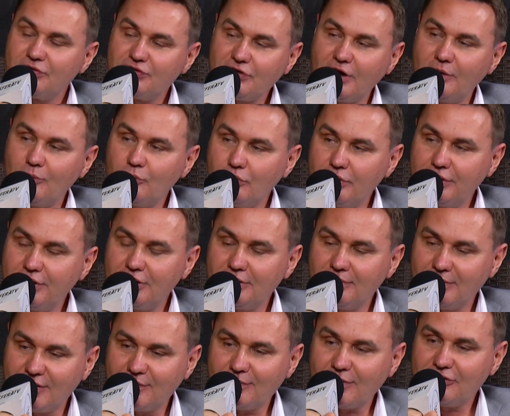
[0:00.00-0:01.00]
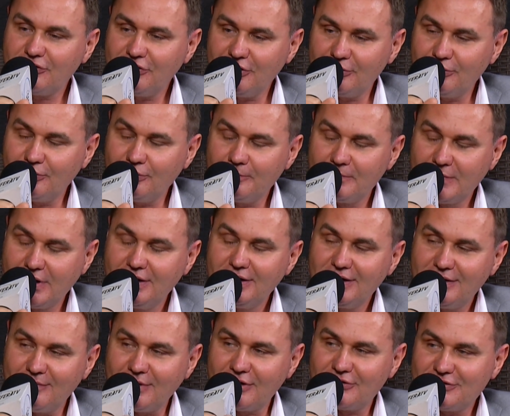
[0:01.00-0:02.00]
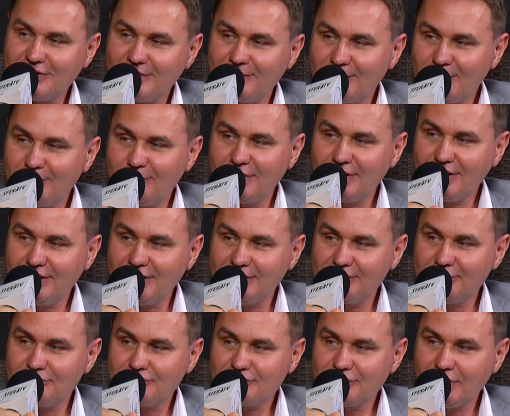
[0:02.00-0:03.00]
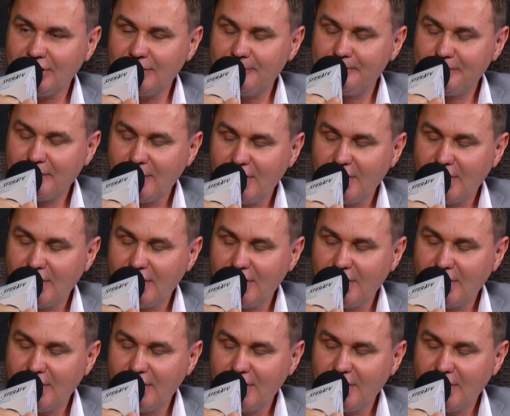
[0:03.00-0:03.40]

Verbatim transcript: trzeba było kierować właśnie do Warszawy z uwagi na to, że